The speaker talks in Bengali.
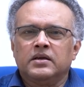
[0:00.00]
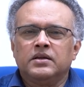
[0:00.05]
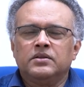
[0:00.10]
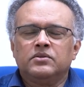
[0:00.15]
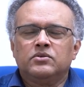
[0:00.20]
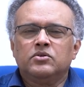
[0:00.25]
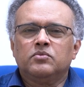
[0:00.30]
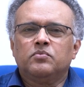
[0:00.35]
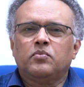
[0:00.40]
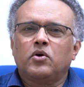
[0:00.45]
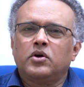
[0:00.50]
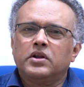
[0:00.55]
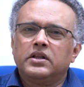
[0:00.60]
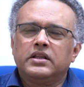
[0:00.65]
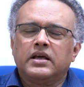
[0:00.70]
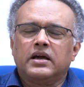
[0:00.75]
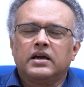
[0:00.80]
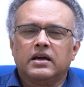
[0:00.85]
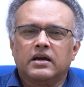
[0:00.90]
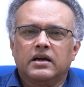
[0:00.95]
কিন্তু
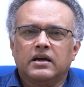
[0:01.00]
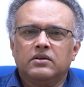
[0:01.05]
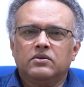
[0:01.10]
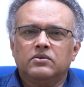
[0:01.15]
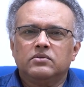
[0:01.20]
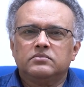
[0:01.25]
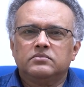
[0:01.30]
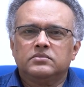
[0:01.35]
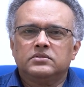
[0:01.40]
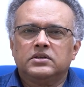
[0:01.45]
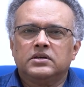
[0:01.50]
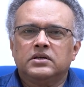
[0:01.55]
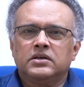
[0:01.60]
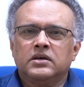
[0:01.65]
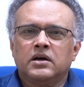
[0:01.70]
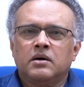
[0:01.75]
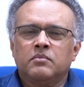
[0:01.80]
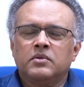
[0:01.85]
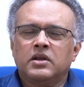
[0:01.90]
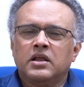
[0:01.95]
পরে দেখা গেল যে
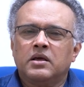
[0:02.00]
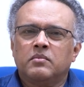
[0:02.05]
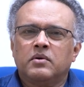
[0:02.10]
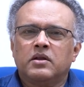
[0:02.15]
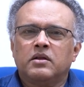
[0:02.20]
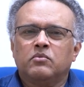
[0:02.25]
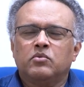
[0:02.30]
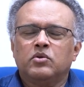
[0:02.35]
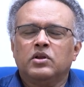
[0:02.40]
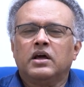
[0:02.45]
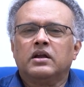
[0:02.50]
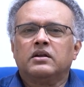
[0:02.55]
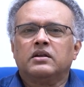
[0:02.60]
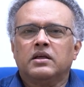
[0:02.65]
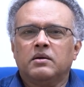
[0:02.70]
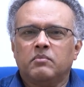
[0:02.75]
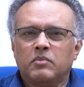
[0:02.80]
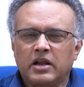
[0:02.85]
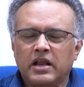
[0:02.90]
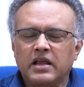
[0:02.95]
আমরা উনি
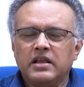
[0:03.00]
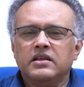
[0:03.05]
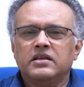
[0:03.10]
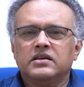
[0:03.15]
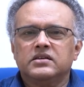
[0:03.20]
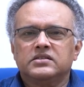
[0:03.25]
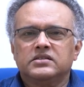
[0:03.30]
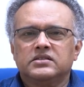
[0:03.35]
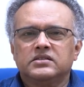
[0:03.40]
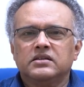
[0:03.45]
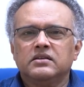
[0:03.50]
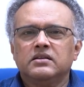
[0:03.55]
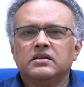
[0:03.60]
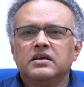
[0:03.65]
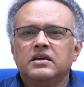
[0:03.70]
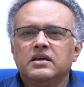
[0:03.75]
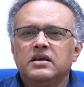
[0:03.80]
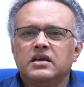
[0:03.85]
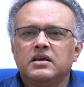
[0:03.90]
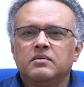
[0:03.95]
একটা এমআরআই নিয়ে এসছেন
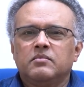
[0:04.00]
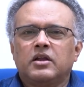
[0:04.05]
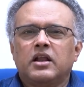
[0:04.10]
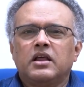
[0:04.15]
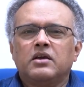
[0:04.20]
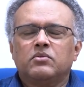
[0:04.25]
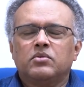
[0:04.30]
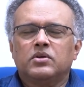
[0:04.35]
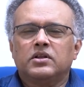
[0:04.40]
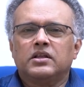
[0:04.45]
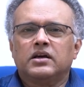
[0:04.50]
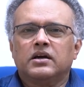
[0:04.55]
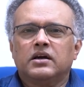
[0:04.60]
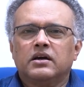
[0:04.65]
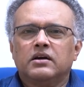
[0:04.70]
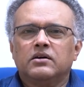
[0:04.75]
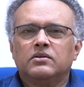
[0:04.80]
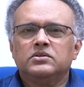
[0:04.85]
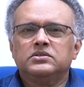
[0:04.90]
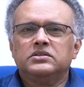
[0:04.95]
এমআরআই করে
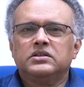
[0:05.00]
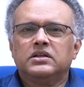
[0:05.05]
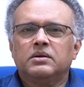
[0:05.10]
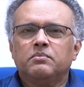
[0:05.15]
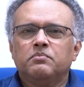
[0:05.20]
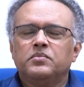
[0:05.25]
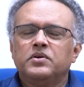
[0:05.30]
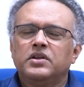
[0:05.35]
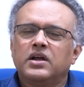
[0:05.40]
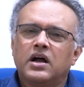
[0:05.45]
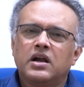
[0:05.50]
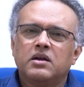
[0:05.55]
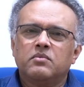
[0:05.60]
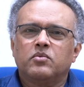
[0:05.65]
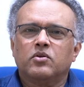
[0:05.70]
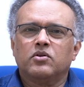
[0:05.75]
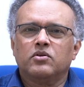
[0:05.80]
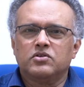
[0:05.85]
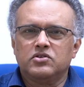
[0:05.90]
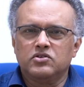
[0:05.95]
দেখা গেল যে একটা বিরাট
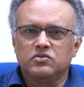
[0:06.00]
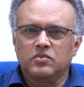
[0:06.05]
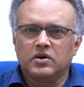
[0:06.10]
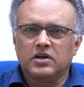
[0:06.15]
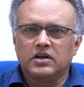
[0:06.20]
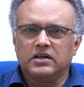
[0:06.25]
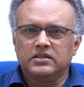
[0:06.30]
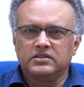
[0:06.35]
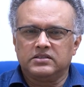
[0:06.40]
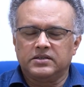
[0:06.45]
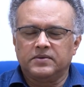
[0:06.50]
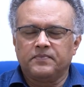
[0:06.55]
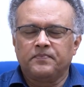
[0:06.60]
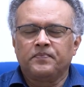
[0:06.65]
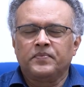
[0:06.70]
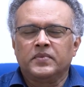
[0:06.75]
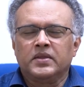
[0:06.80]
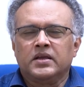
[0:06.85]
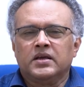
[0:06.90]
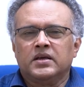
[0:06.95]
বড় টিউমার আছে
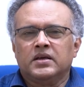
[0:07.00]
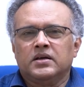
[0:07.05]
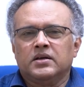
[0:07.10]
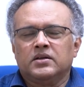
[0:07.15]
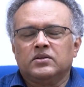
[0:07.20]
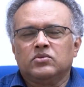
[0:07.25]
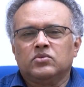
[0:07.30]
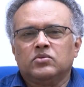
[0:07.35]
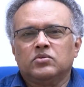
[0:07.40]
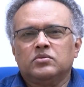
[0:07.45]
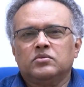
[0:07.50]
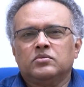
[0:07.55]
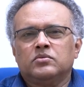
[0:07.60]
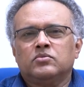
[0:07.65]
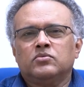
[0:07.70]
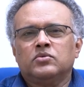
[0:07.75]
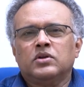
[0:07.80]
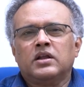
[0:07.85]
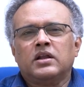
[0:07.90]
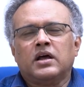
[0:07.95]
তো
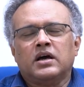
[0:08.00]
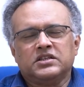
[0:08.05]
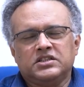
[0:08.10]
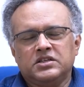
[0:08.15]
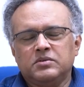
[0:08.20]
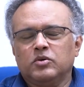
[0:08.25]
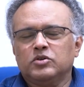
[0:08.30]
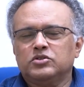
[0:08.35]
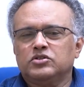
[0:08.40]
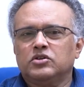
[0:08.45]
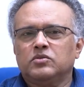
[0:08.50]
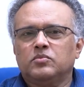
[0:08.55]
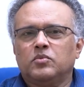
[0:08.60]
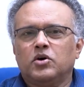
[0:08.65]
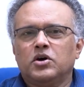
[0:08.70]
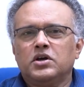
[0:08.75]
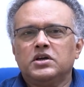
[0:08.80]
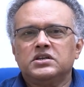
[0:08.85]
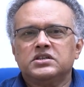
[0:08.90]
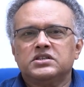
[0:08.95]
ওনার আশি বছর
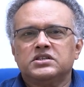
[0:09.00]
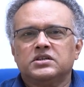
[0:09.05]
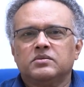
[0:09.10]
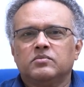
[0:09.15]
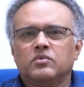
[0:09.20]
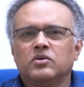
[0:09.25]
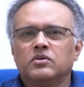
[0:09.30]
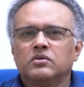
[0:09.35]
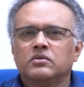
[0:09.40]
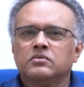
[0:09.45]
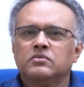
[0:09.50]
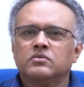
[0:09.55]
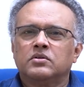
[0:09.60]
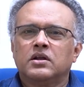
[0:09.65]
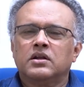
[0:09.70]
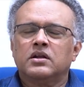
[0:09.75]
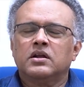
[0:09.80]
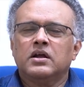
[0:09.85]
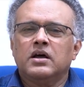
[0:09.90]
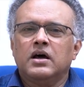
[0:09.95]
বয়স এবং
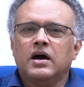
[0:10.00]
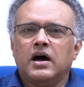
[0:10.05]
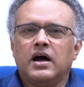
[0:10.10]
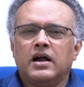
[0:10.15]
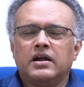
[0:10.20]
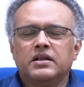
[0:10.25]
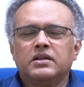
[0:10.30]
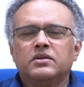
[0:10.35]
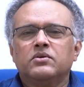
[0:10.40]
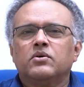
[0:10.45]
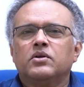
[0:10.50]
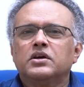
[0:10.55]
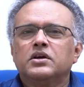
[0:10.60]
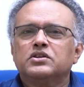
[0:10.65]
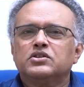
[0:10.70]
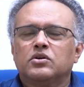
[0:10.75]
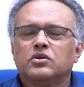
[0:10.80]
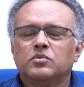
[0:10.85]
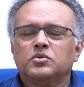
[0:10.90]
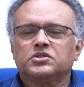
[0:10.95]
ওনার হার্টেরও
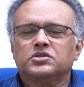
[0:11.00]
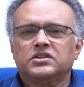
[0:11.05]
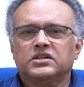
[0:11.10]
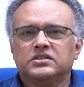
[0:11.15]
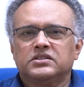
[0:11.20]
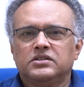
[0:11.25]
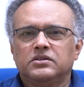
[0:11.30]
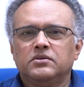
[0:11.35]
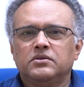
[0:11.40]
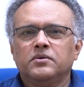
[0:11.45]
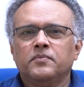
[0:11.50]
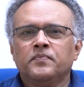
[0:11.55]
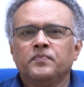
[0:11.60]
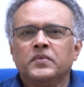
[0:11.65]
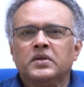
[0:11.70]
অনেক সমস্যা ছিল